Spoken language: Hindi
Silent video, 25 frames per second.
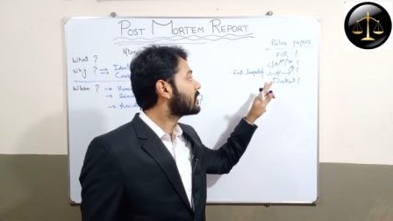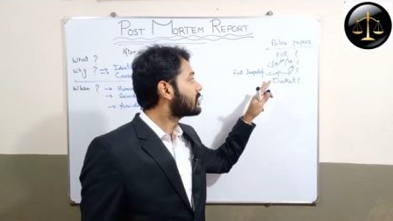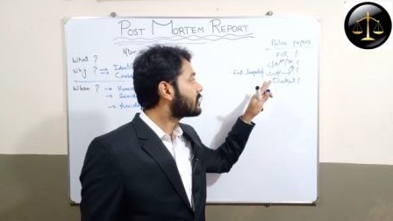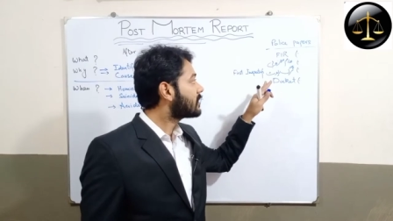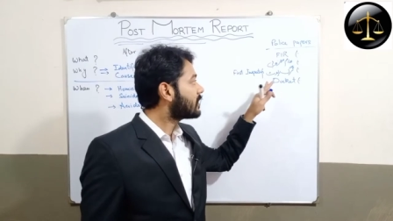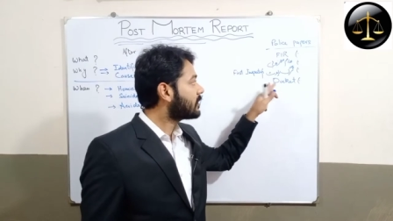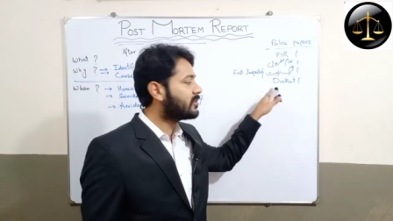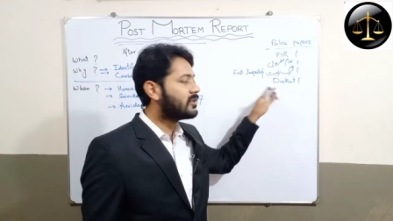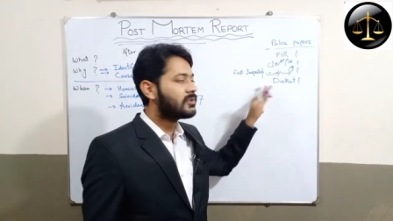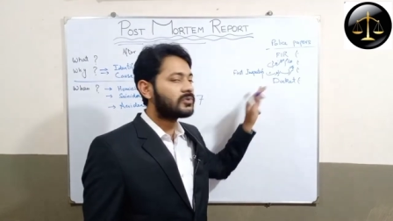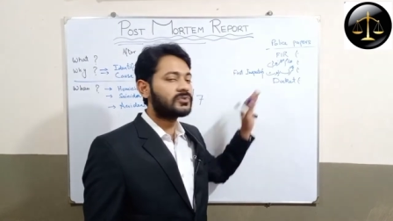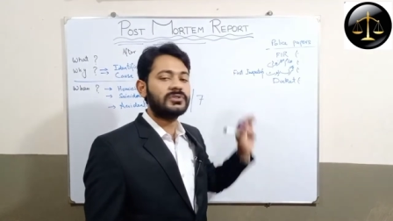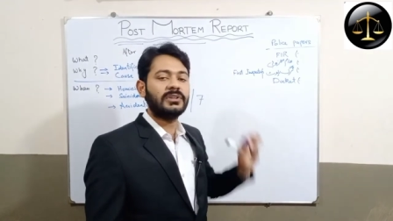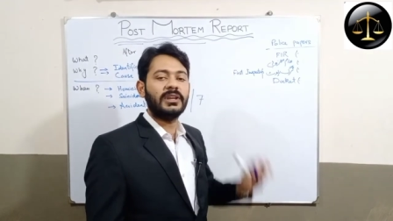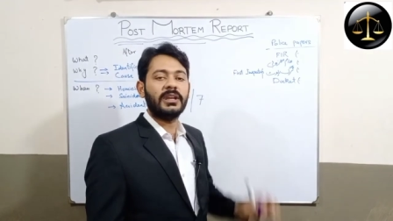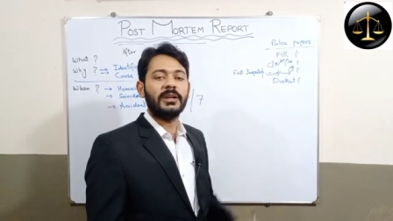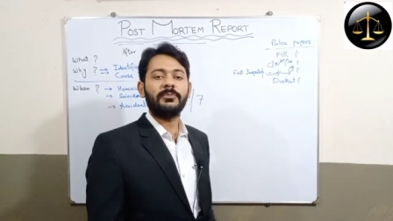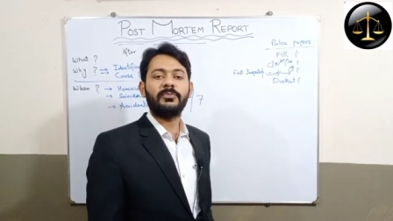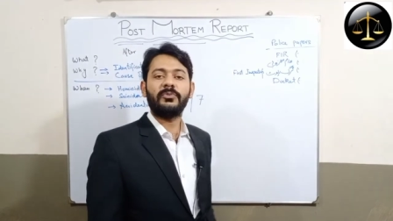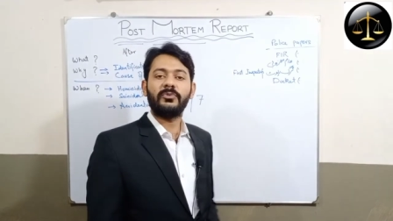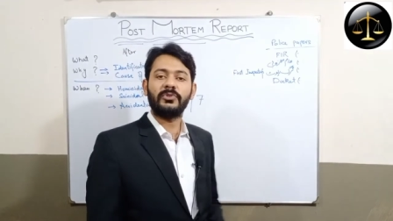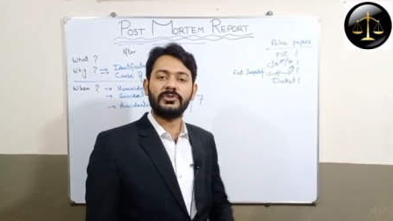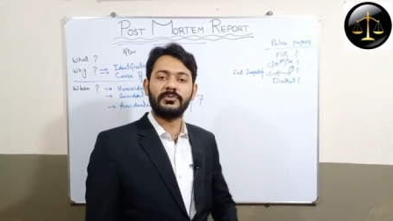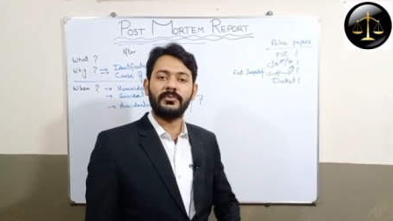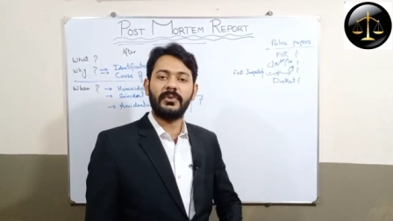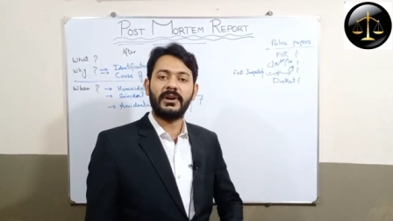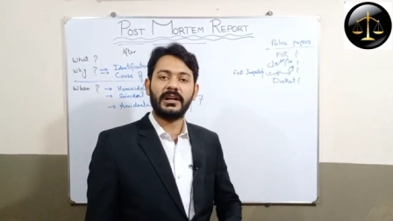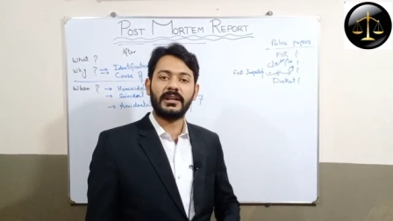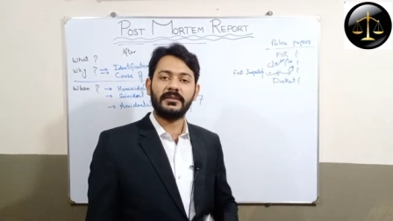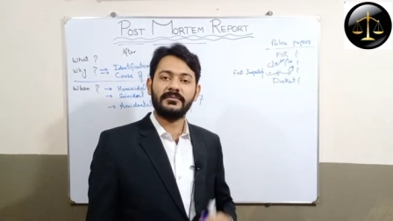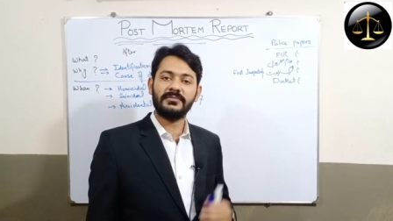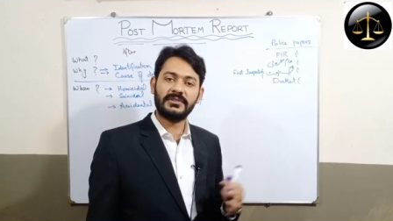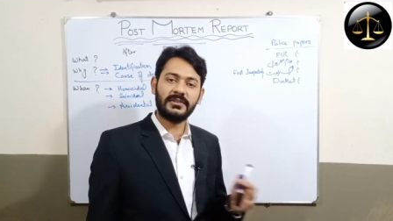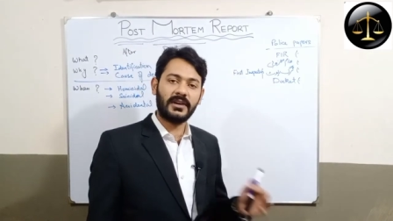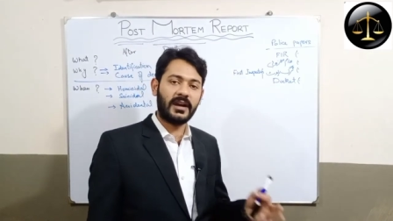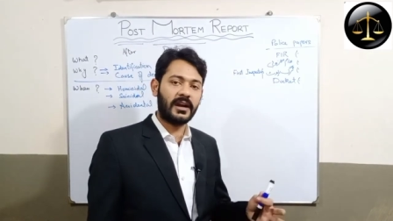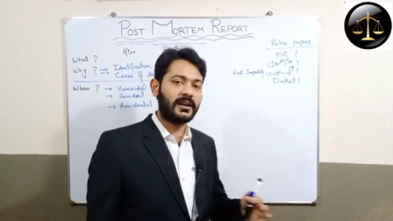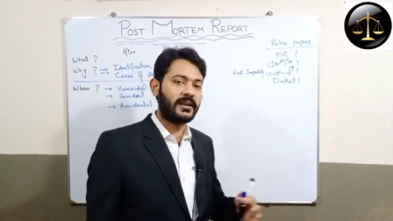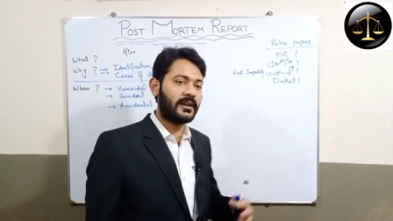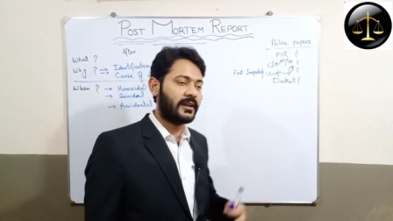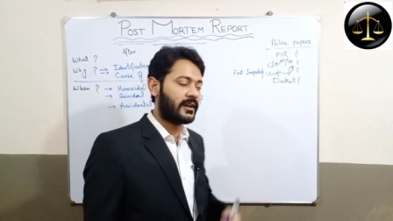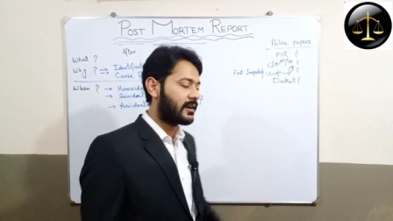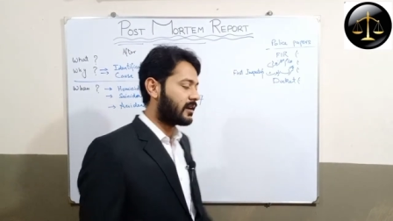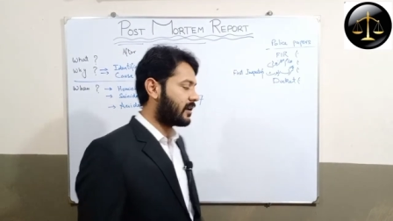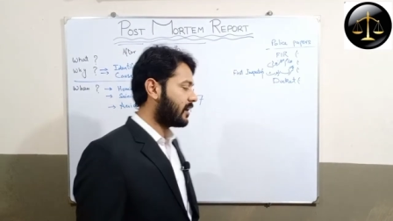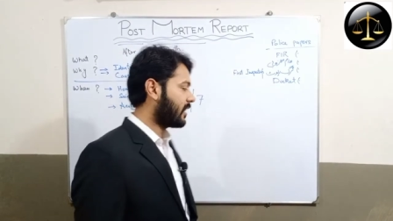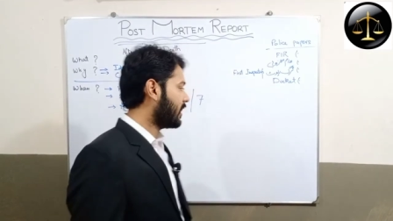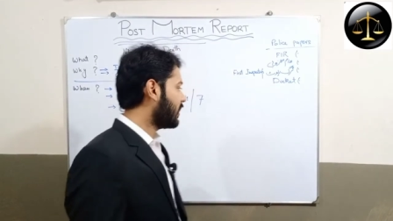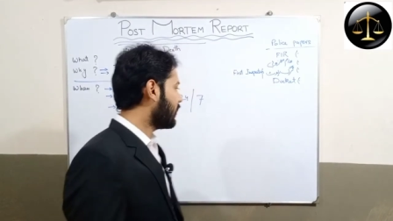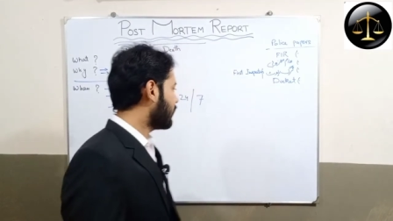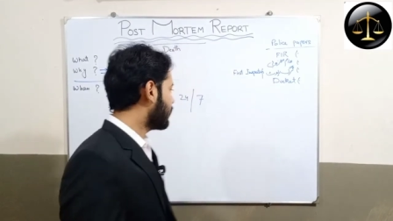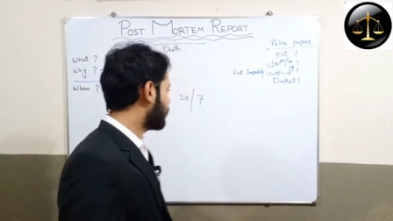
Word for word: तभी उसने पोस्टमार्टम स्टार्ट करना है